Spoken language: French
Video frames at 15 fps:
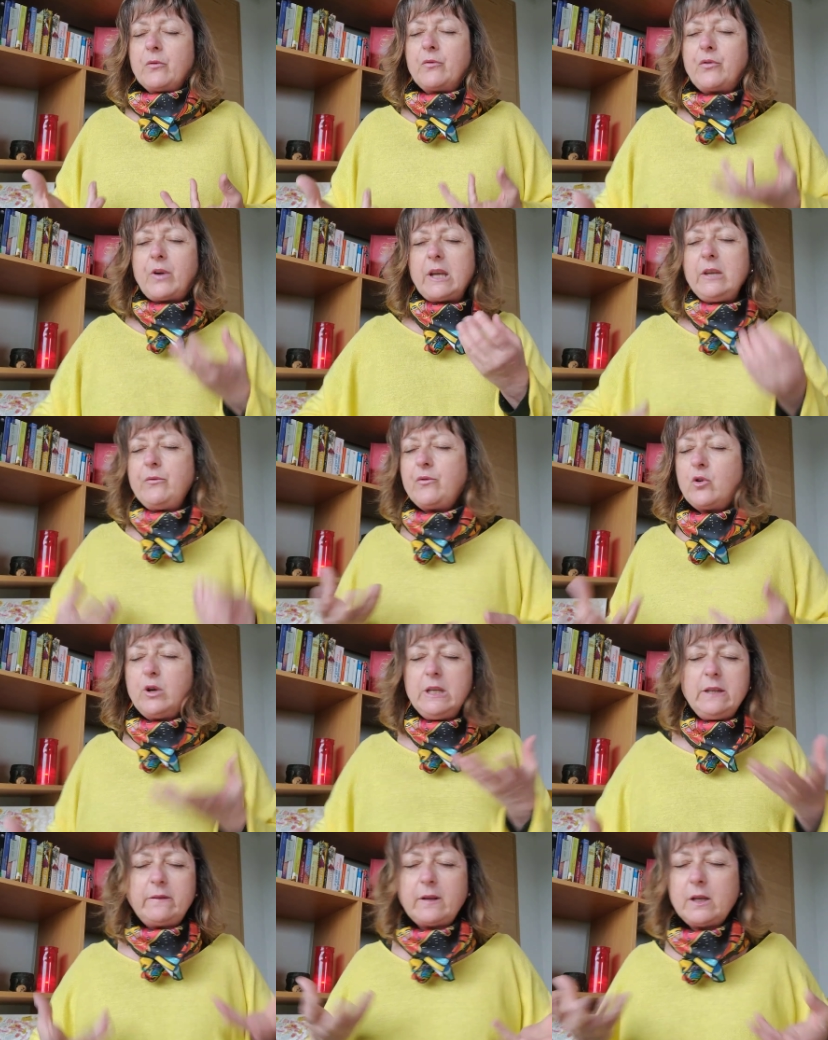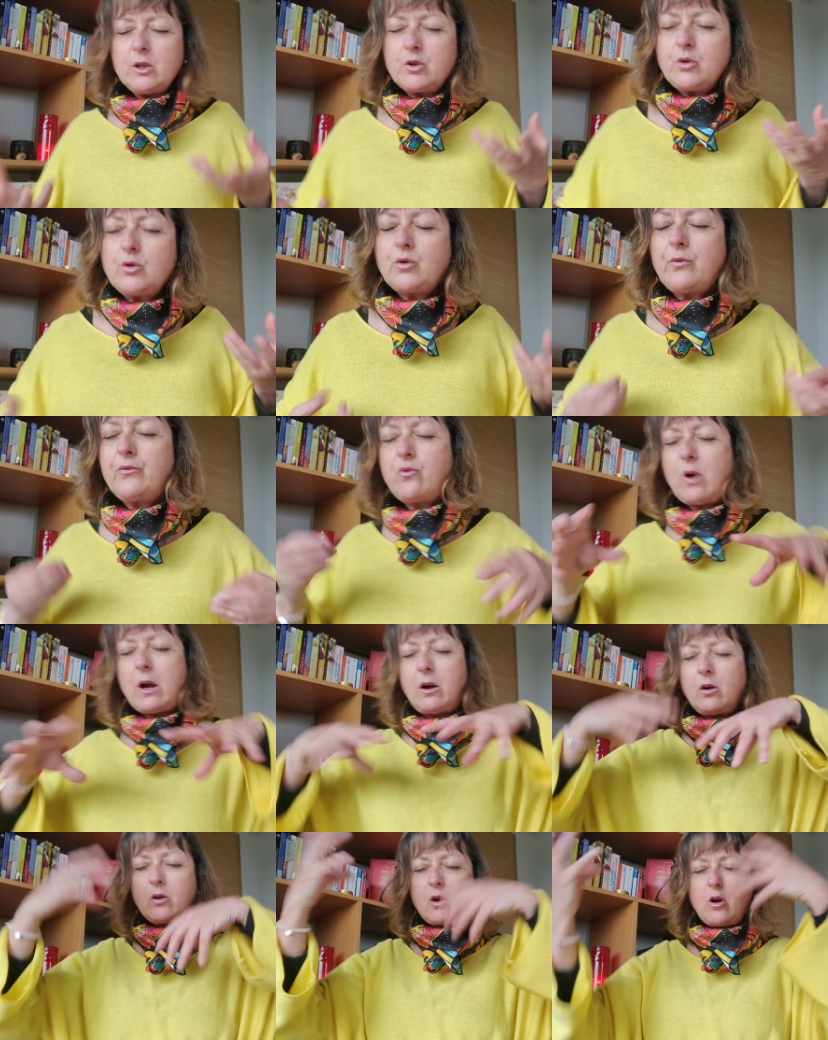frivolité. Je,
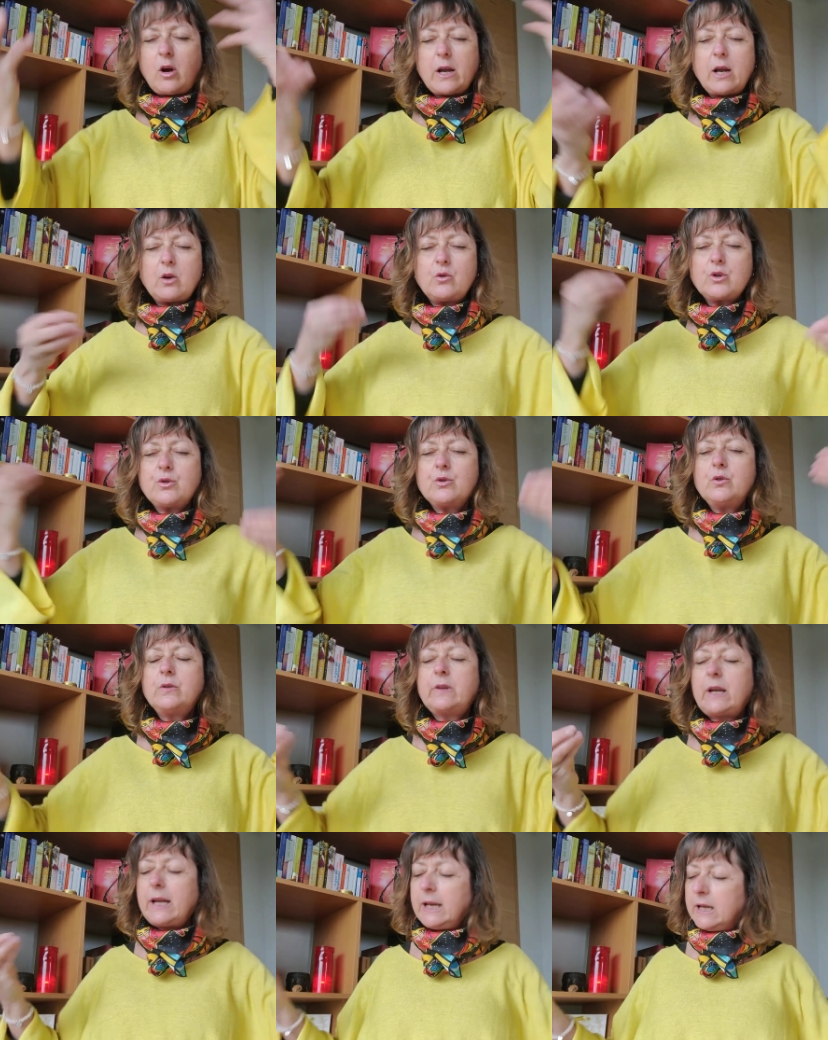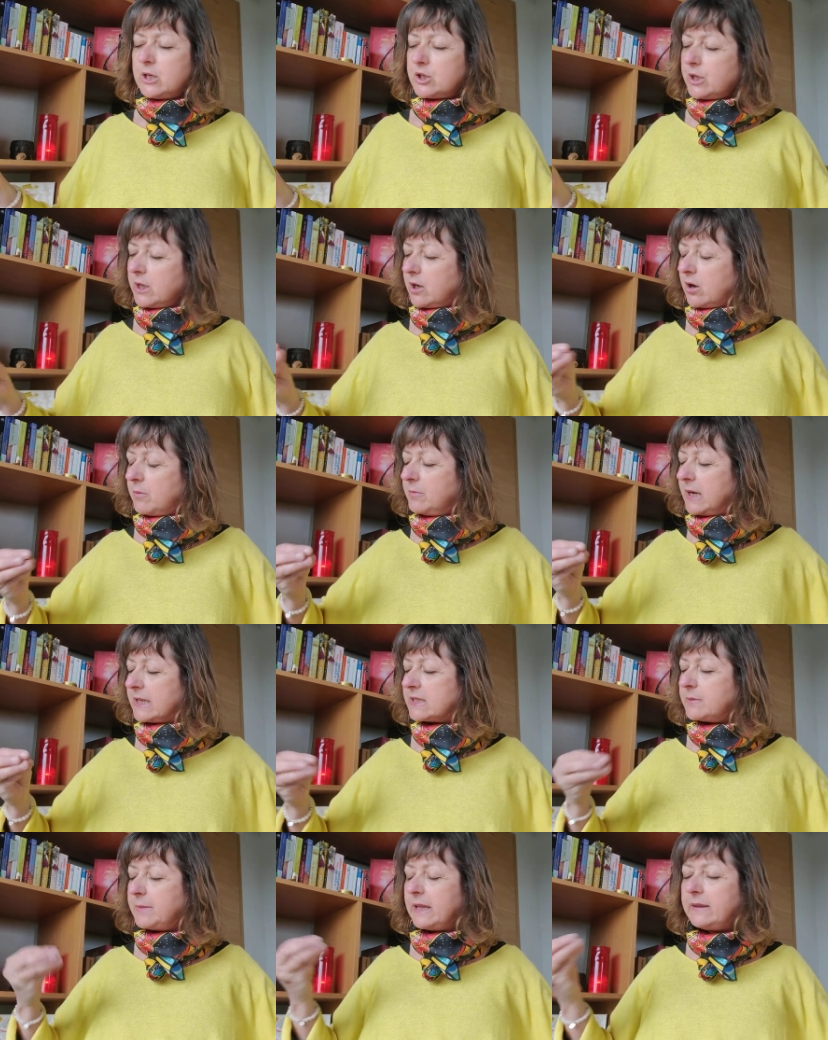vois encore quelque chose de très léger comme la
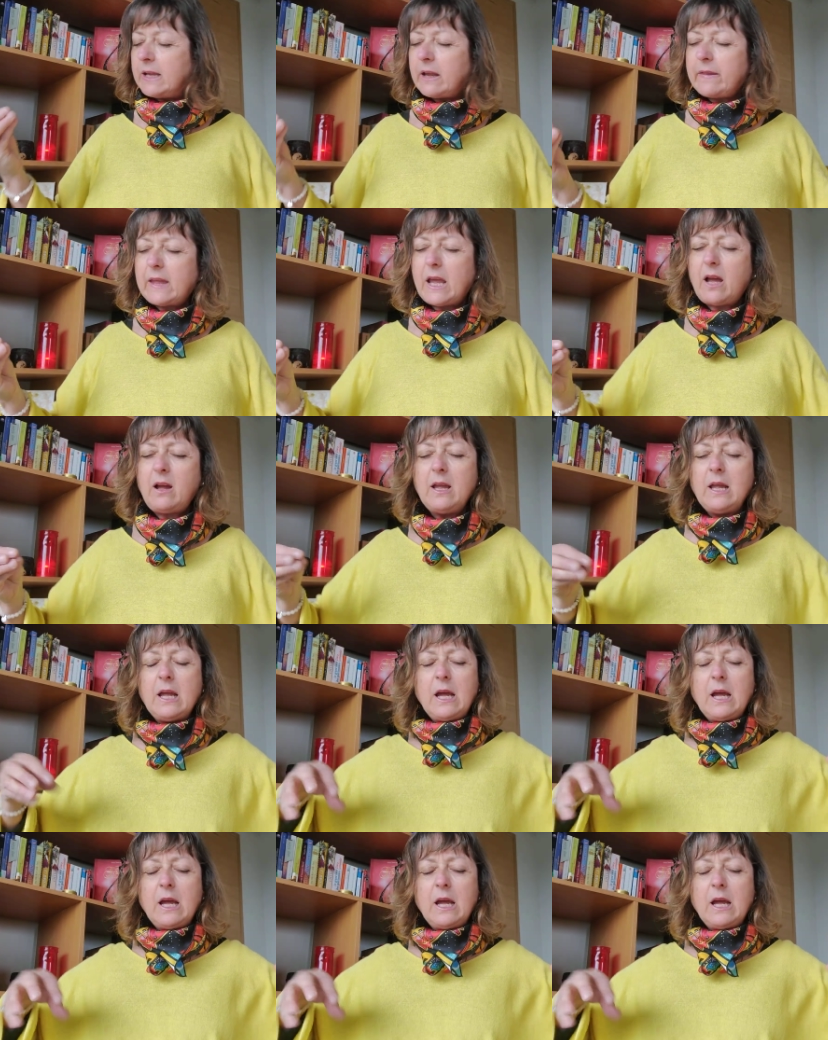semaine dernière.